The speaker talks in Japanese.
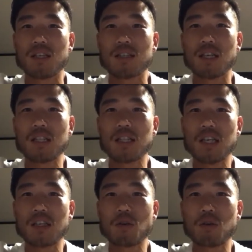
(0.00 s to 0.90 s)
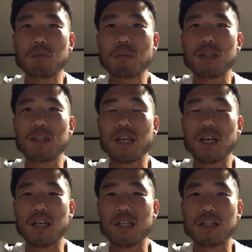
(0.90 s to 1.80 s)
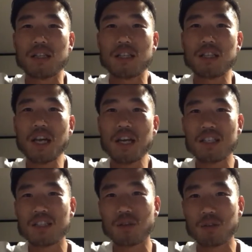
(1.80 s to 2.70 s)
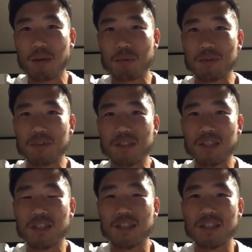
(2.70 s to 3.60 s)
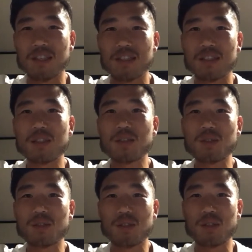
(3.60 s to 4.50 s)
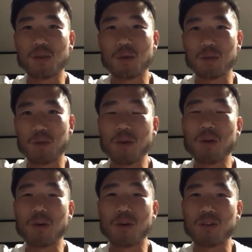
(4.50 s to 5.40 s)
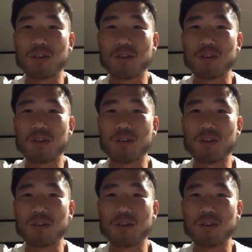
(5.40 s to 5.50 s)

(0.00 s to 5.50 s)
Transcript: 大体局面で2対1を多分作るっていうことを